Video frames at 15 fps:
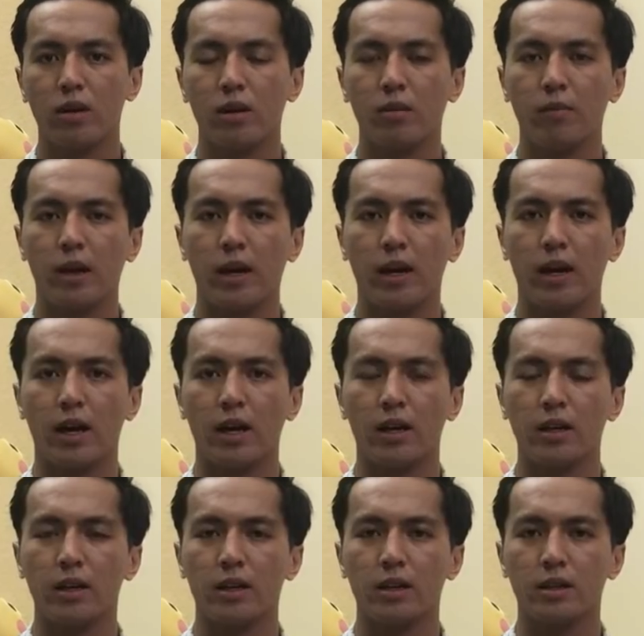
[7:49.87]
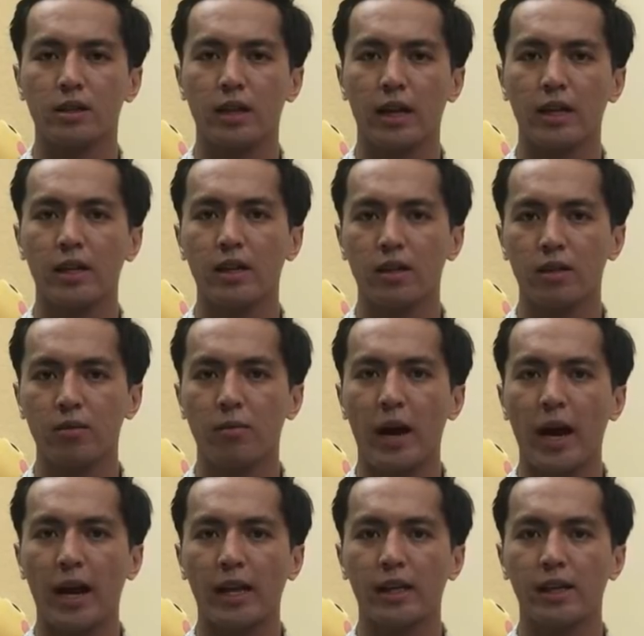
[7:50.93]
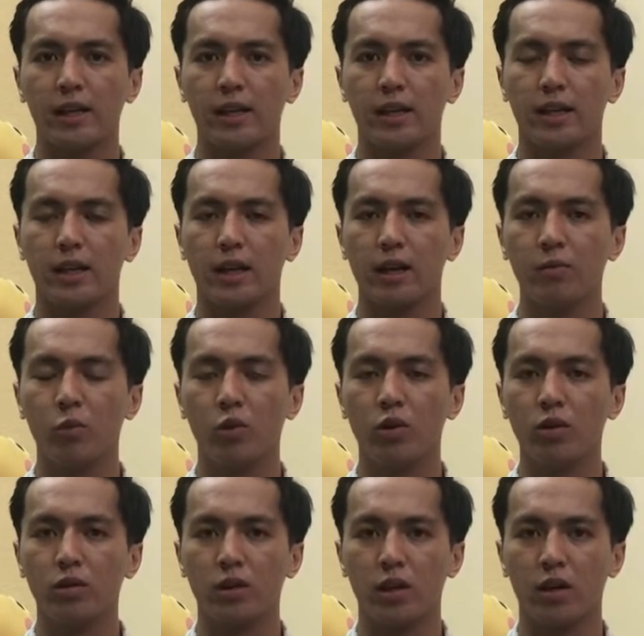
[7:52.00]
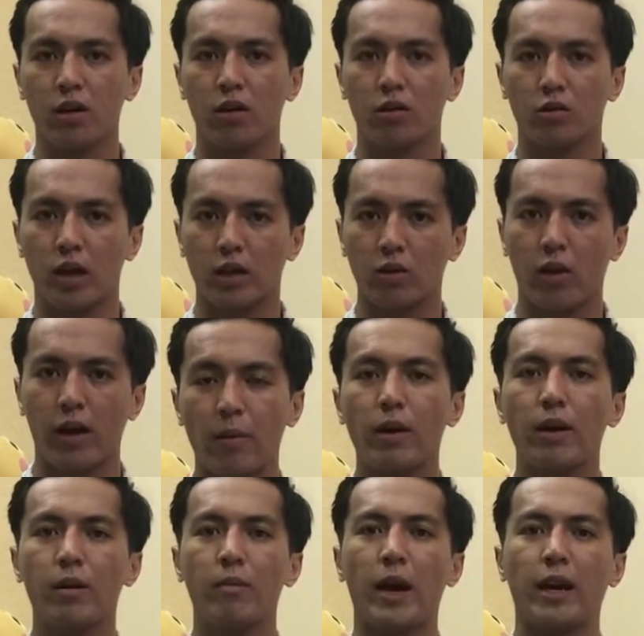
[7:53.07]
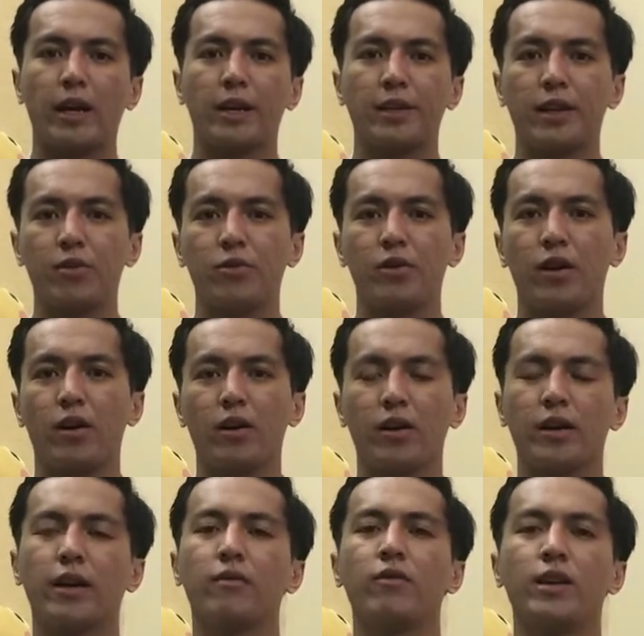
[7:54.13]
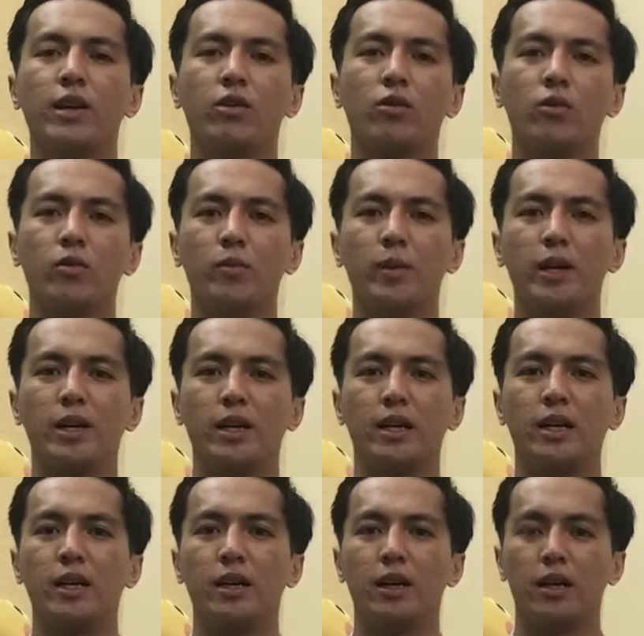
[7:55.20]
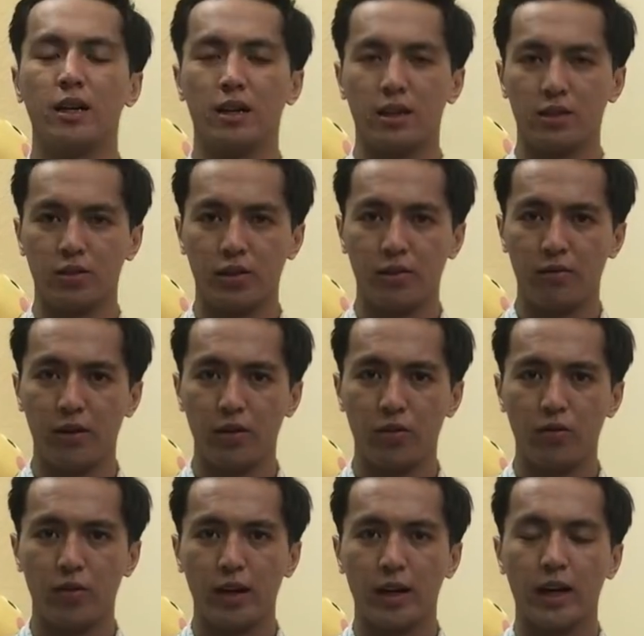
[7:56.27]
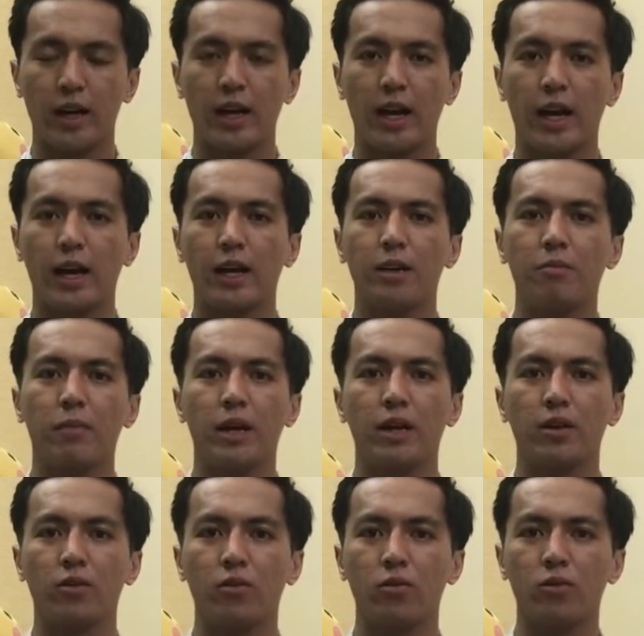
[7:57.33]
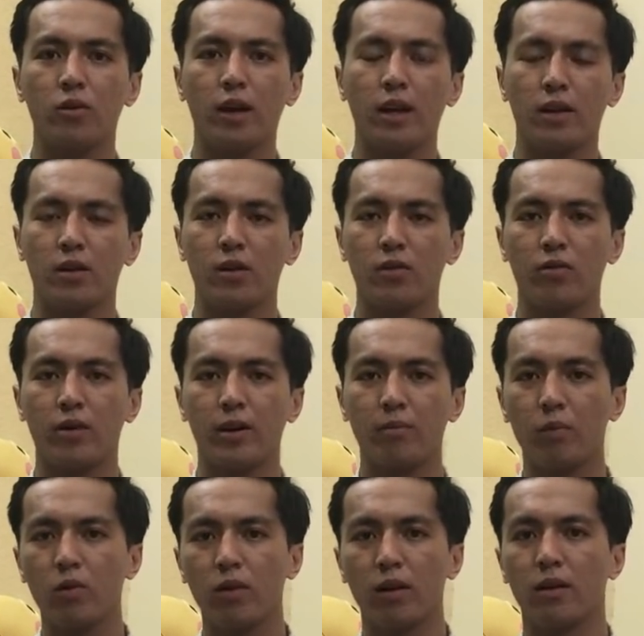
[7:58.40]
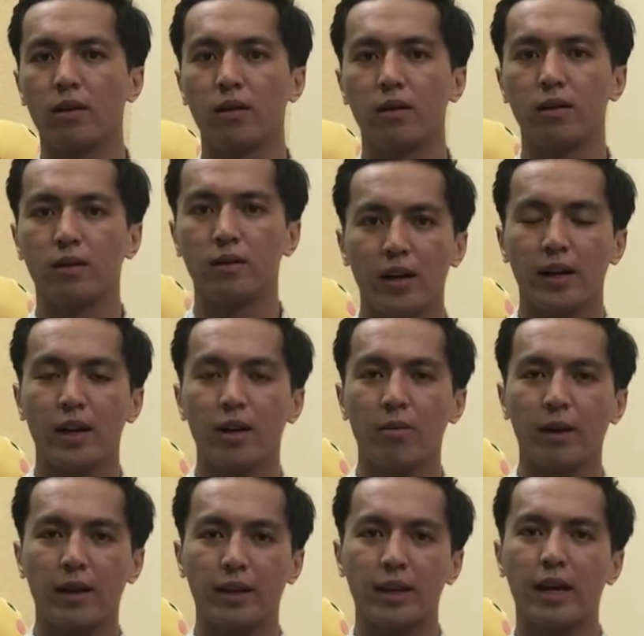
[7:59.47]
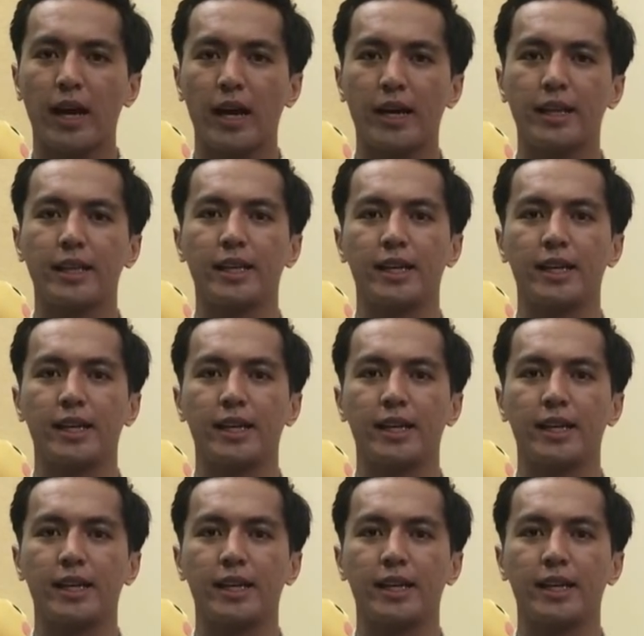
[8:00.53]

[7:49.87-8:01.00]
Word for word: nhưng mà à, sang đến giờ thứ ba thì à, cái mùi hương chỉ còn thanh khoản cảm ơn các bạn đã theo dõi cái video của mình à, review về cái light Amen của nhà Thierry Mugler nếu các bạn thấy hay